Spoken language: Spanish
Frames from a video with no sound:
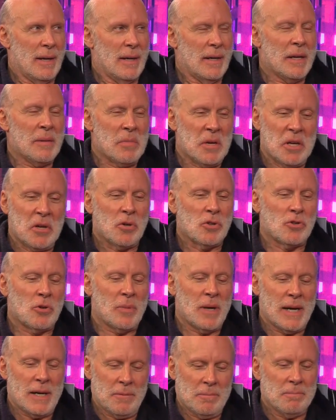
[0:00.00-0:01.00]
Y me dijo,
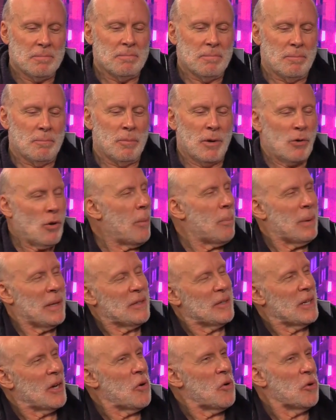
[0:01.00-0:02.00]
Tomás, me lo has
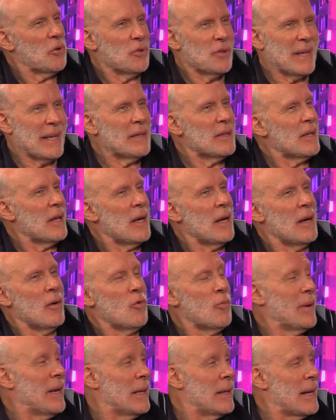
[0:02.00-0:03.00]
planteado con tanta
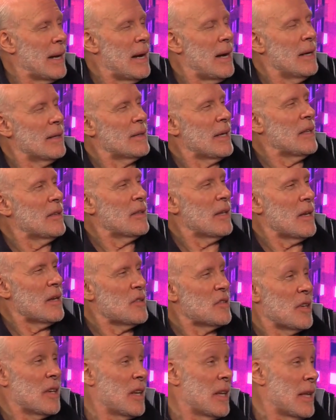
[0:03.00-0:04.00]
humildad y tanta
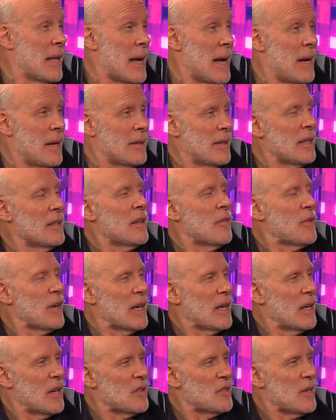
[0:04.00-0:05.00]
seriedad y tanta
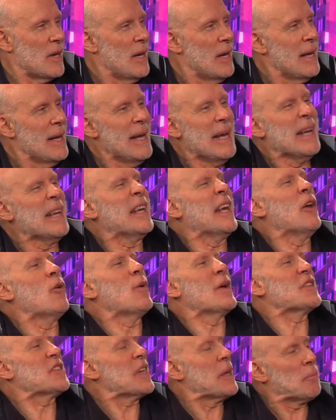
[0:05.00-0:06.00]
franqueza que lo
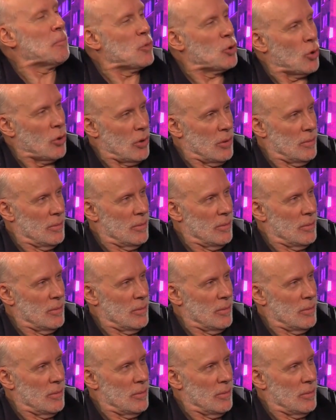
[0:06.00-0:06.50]
acepto